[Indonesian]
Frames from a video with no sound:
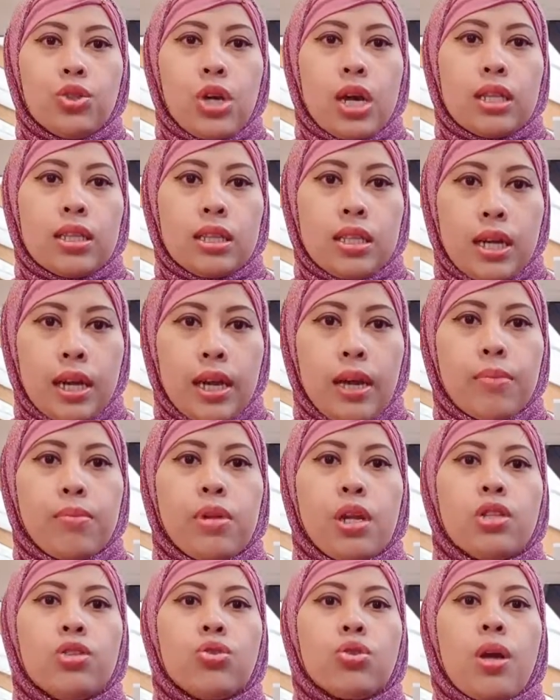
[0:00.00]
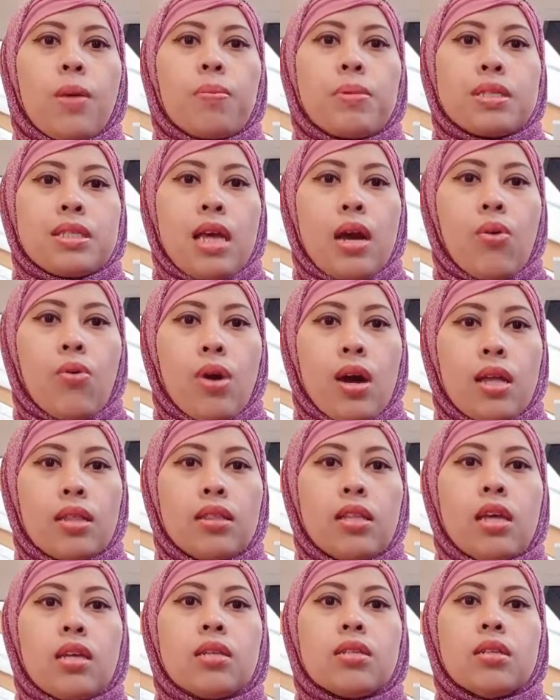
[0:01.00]
juga tram dan juga
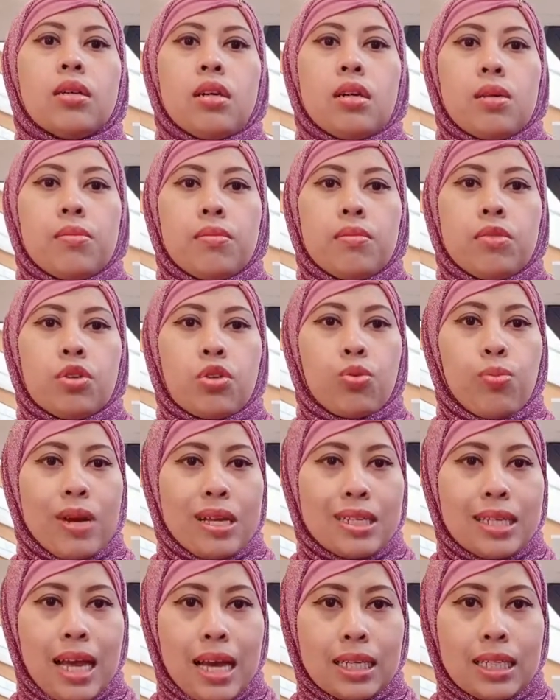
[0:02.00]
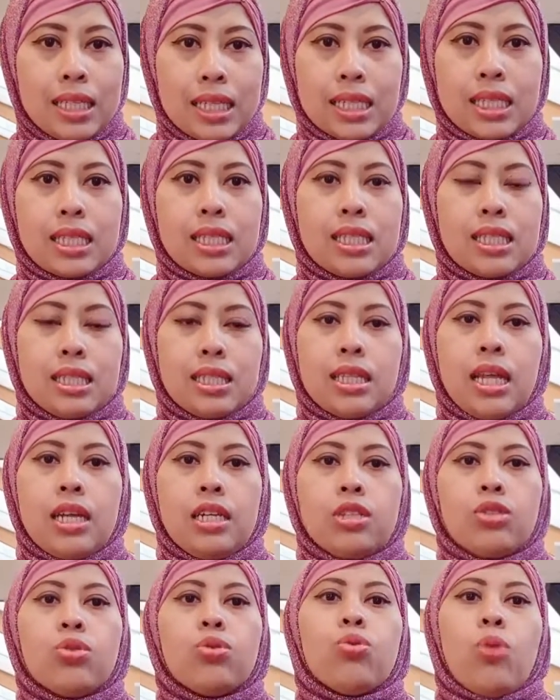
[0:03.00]
pesawat dan rumah sakit
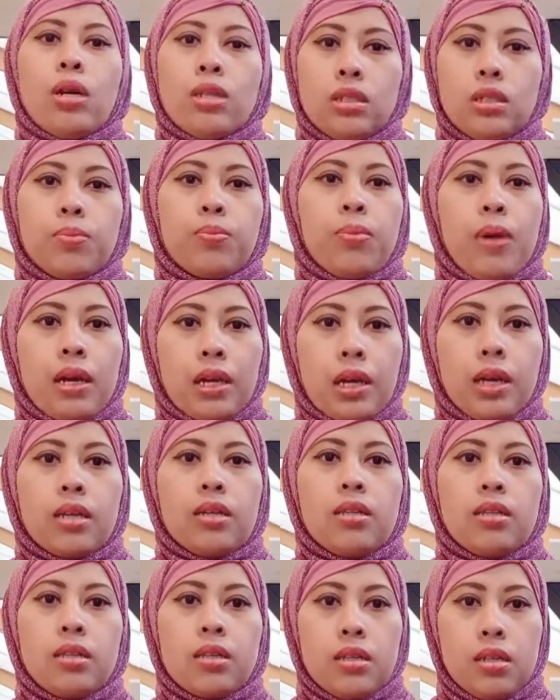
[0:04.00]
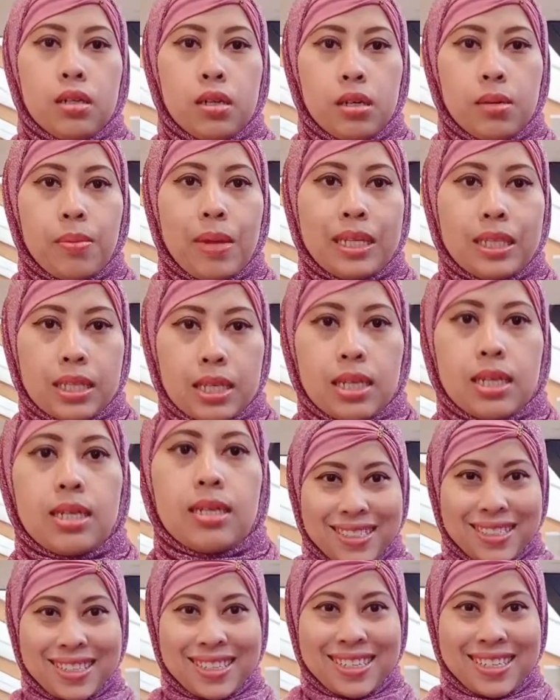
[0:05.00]
dan itu wajib pakai e,
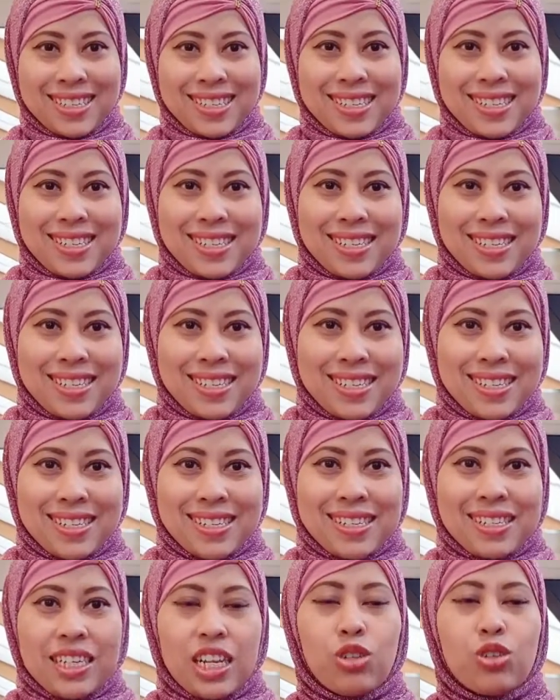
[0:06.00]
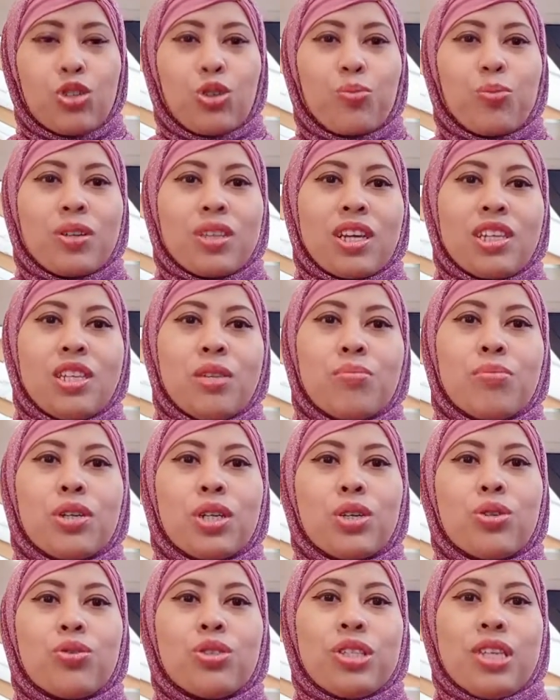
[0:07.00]
masker. Dan untuk pertanyaan
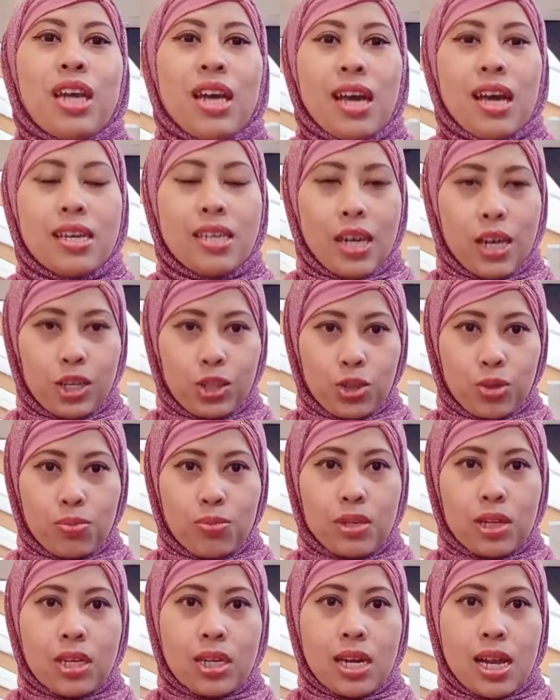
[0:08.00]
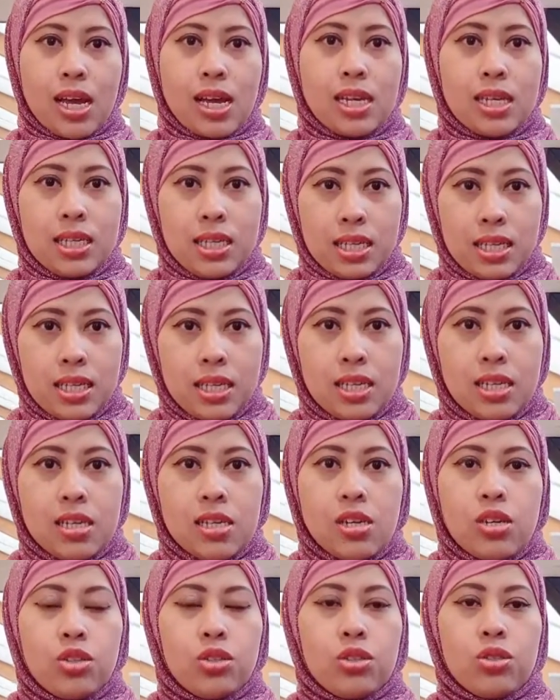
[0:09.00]
berikutnya yaitu mengenai
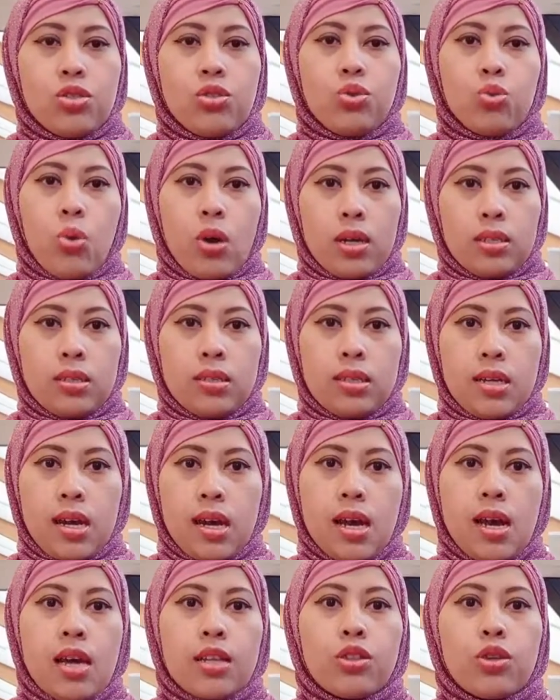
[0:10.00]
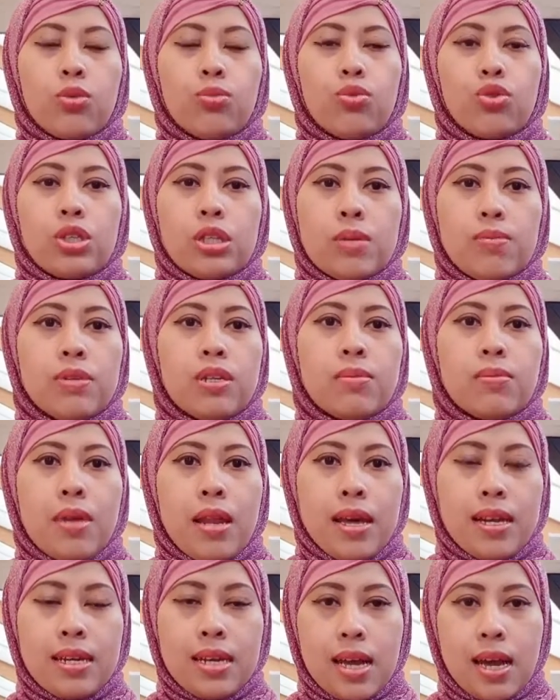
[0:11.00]
cuaca atau musim di
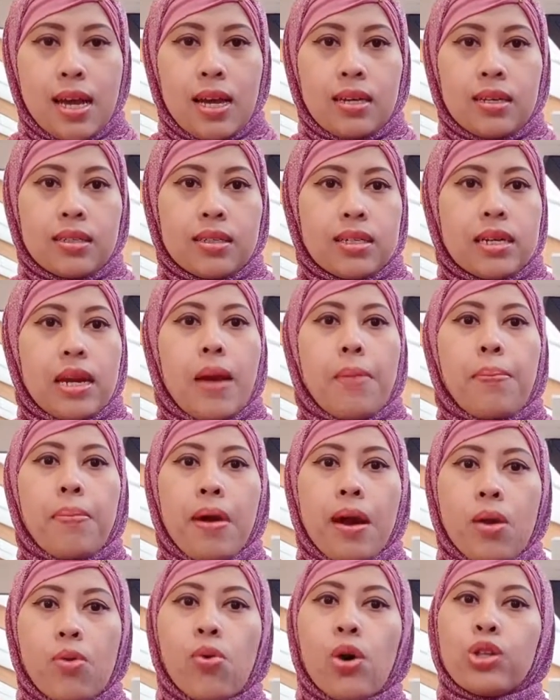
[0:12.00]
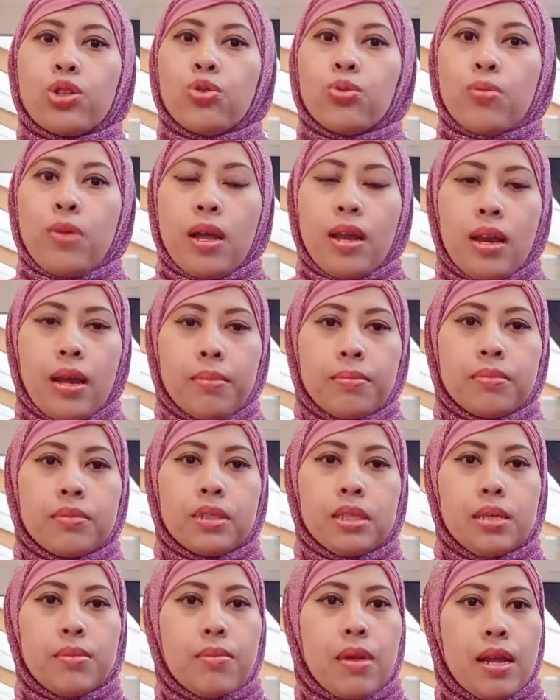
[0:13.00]
Belanda. Kenapa waktu
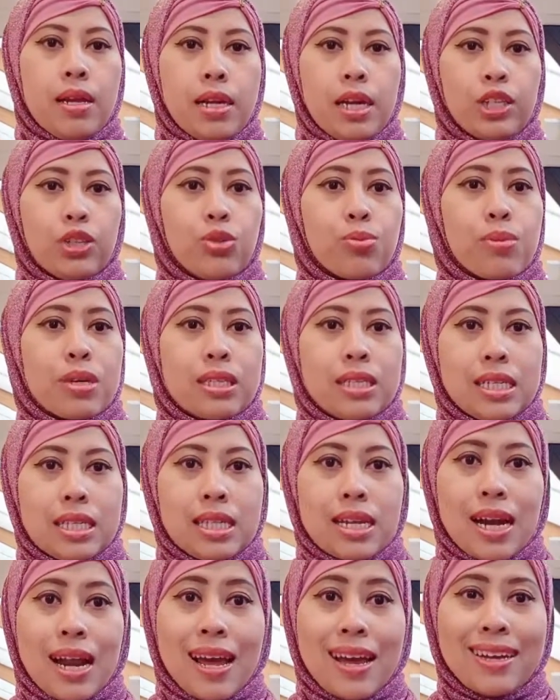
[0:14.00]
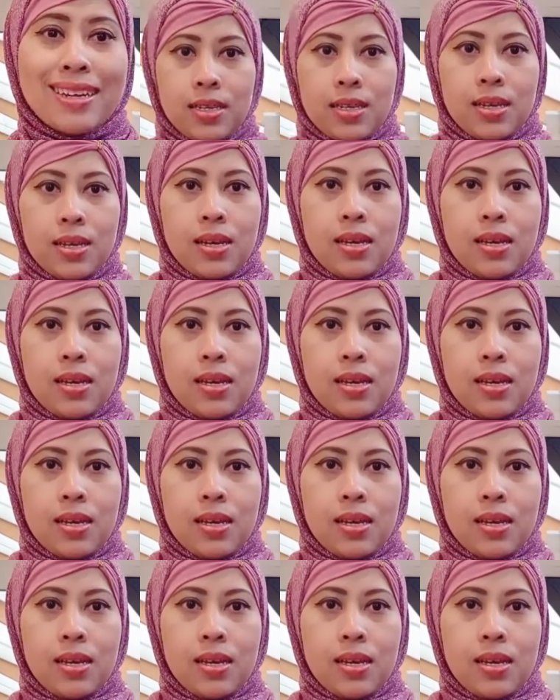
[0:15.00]
malam di Belanda itu masih terang?